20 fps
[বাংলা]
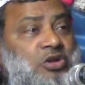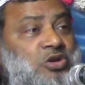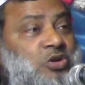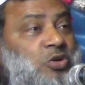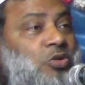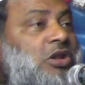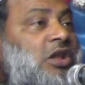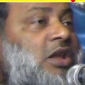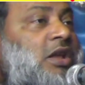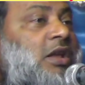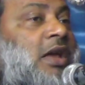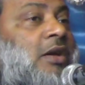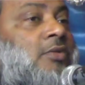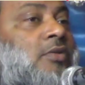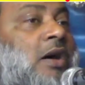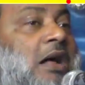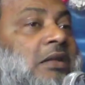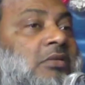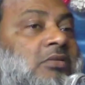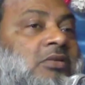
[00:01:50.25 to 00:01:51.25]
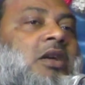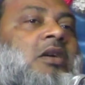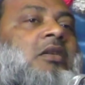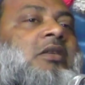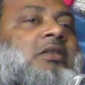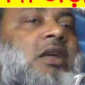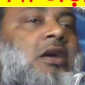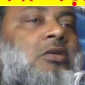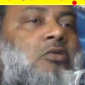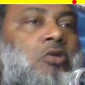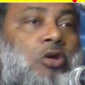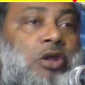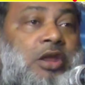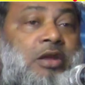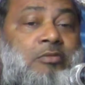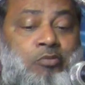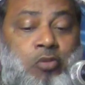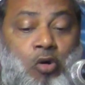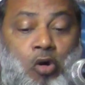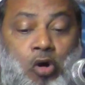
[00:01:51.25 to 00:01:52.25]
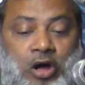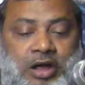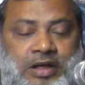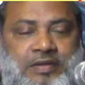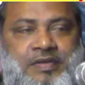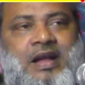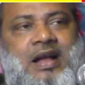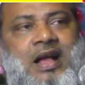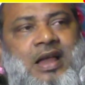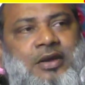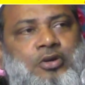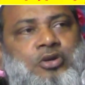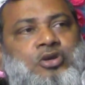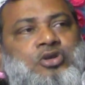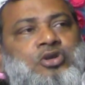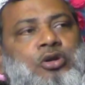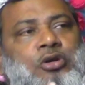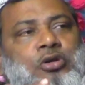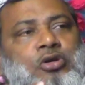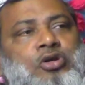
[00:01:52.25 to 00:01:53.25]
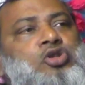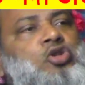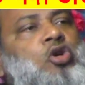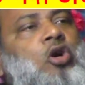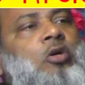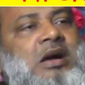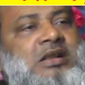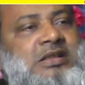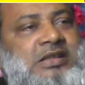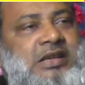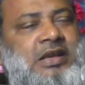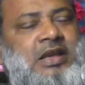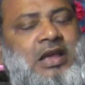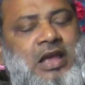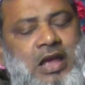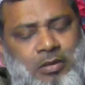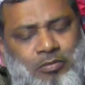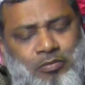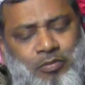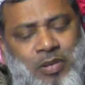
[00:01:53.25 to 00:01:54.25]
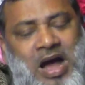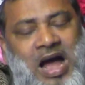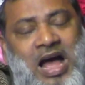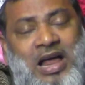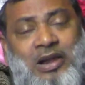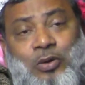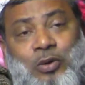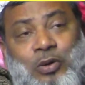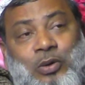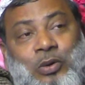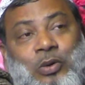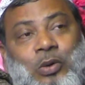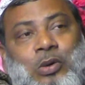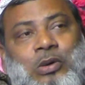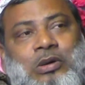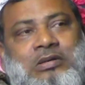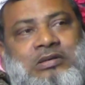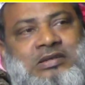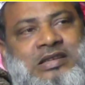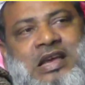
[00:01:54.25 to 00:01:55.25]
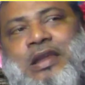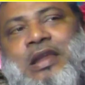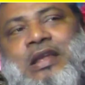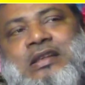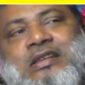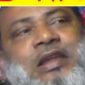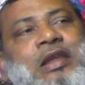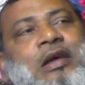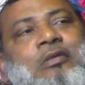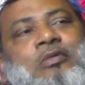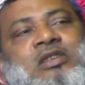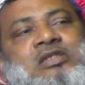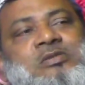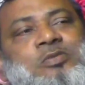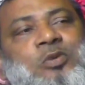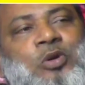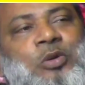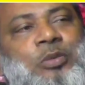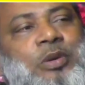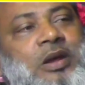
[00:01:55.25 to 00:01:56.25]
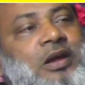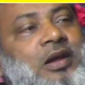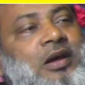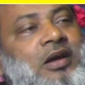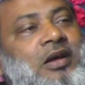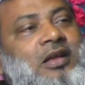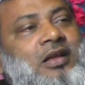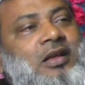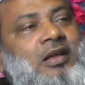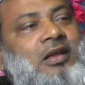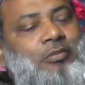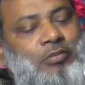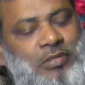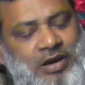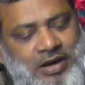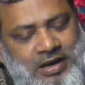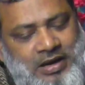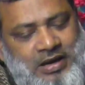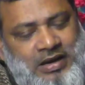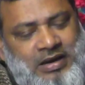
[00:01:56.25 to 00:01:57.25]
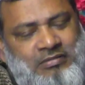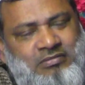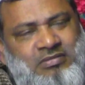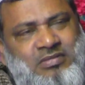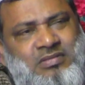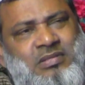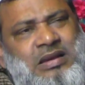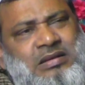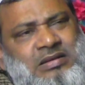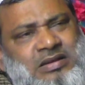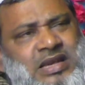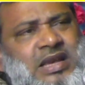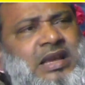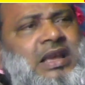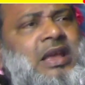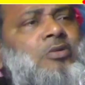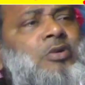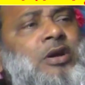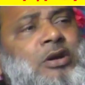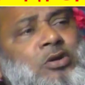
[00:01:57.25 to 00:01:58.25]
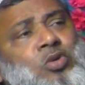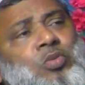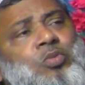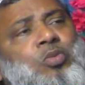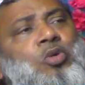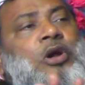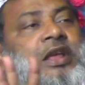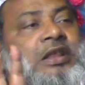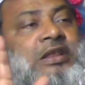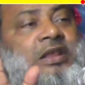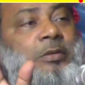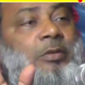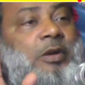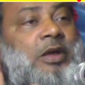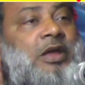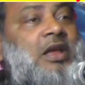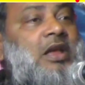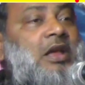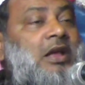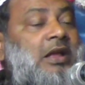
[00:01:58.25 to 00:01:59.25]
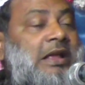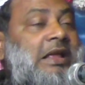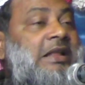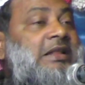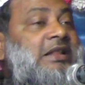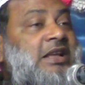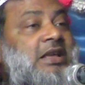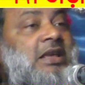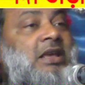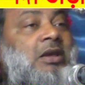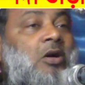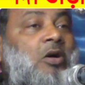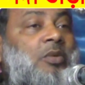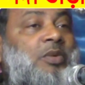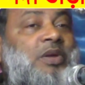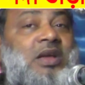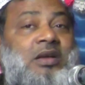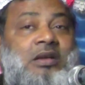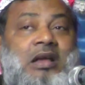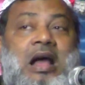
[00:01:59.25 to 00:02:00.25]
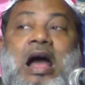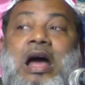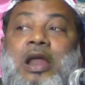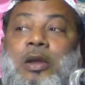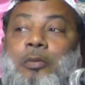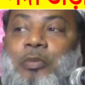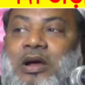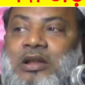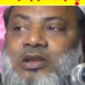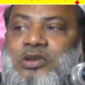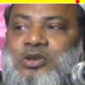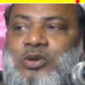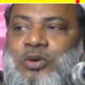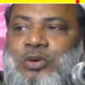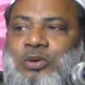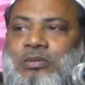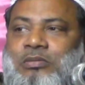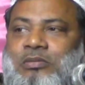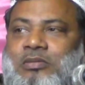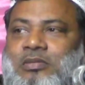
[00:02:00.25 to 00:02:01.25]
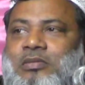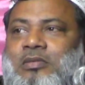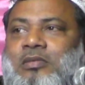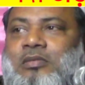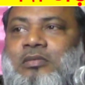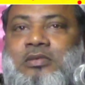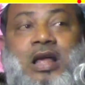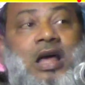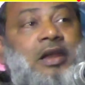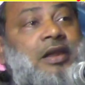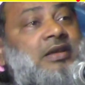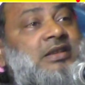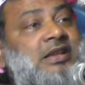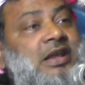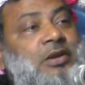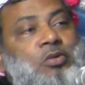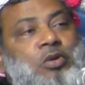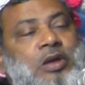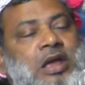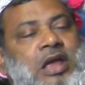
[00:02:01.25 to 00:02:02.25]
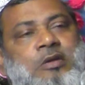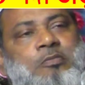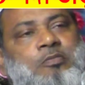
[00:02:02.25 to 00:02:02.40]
যদি কেউ আত্মহত্যা করে ভয় দেখানোর জন্য সমাজে ভালো লোক জানাজা নামাজ পড়বে না মানে যে কেউ একটু পড়ে দেবে এতে কি হবে আর পাঁচজন তারা যেন এই